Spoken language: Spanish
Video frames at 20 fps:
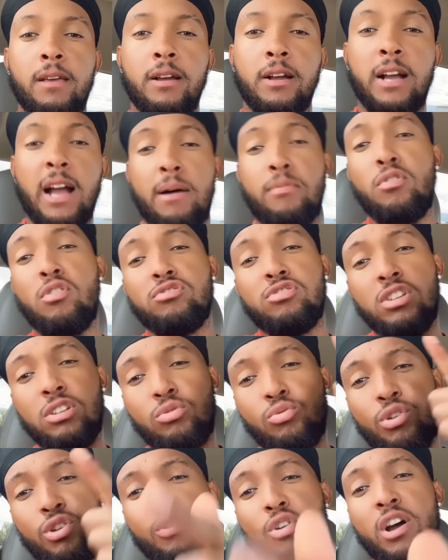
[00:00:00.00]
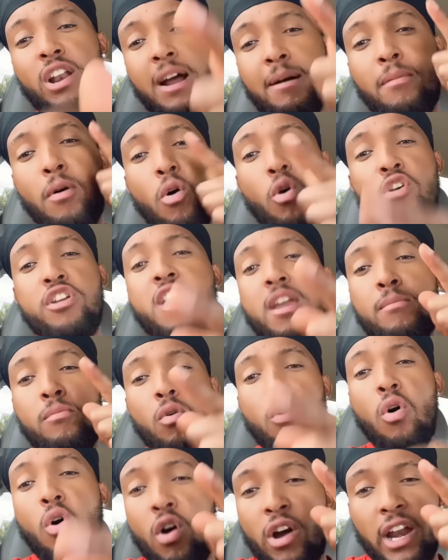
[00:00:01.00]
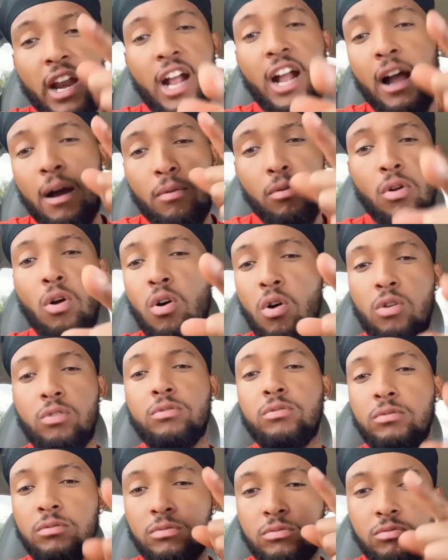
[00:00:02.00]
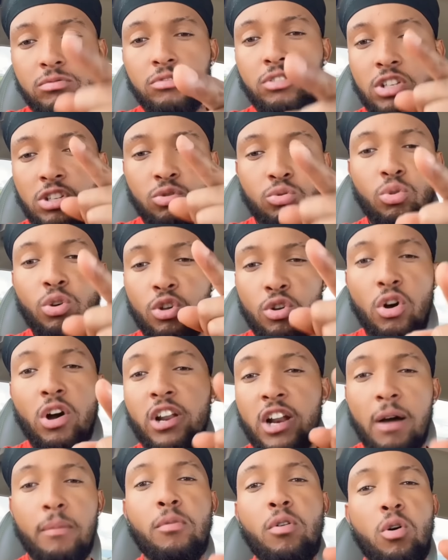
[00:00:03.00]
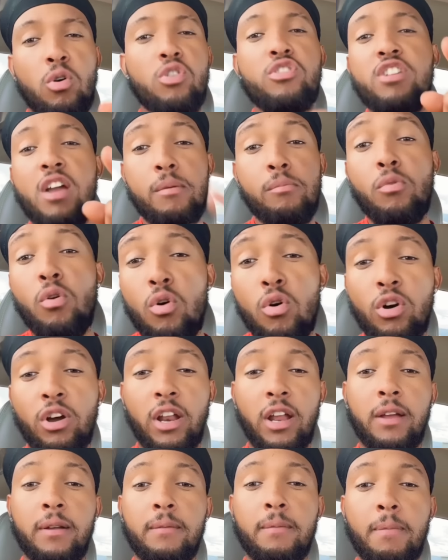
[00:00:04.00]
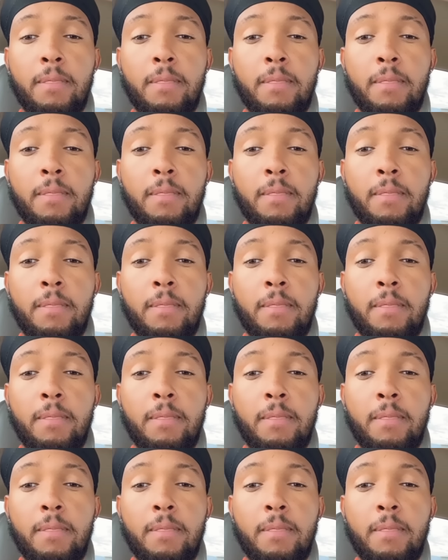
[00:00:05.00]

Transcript: Cabrón, si tú y yo éramos uña y mugre, cabrón. Si tú y yo éramos uña y mugre.